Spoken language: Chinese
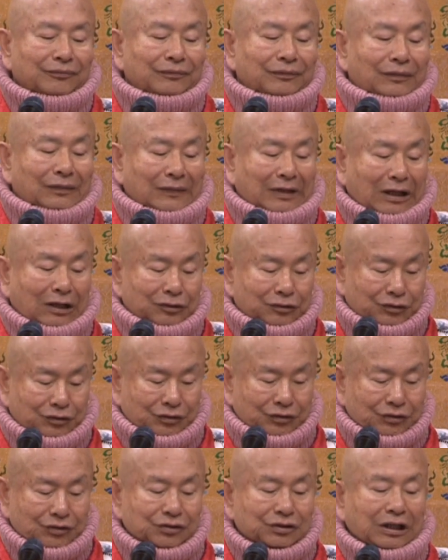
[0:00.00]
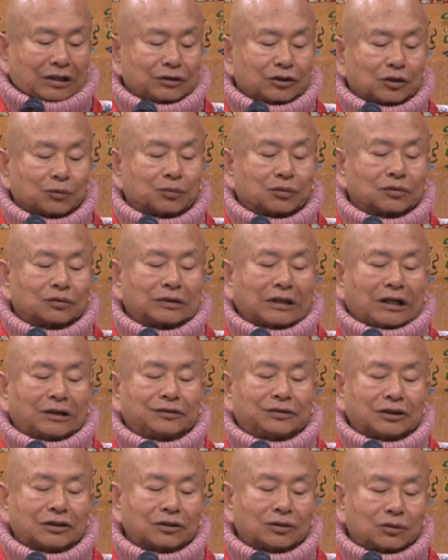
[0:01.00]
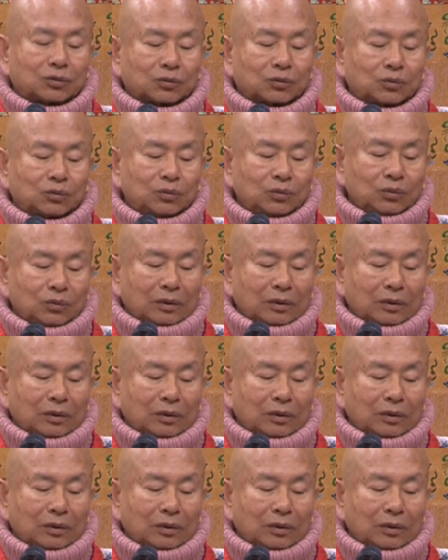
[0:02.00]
那十善是菩萨净土。